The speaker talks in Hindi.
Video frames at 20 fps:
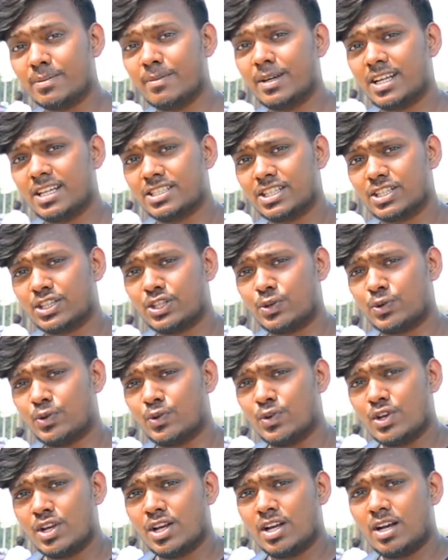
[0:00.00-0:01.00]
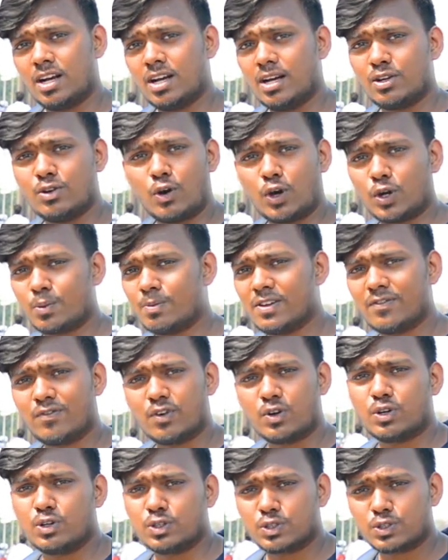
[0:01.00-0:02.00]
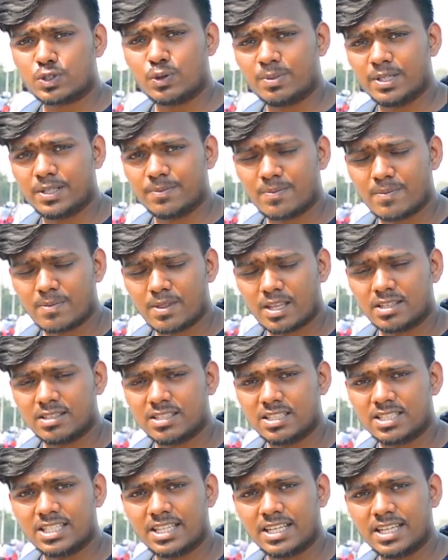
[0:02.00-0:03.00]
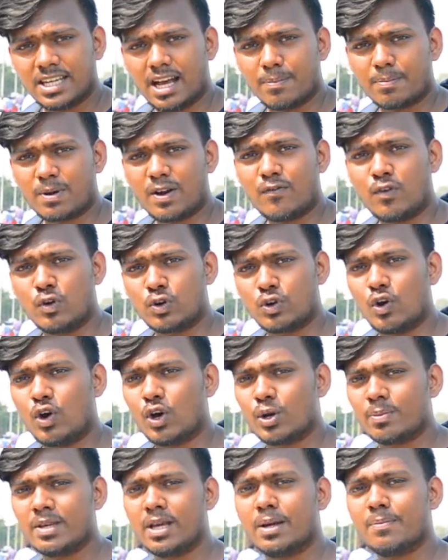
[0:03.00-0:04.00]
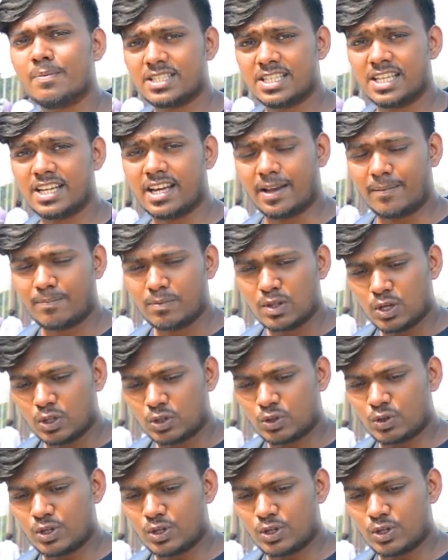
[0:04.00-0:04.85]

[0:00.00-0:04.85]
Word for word: बना सकते हो नॉर्मल uh, फ़ोटोज़ को भी जिससे आपका फ़ोटो और भी अमेजिंग है तो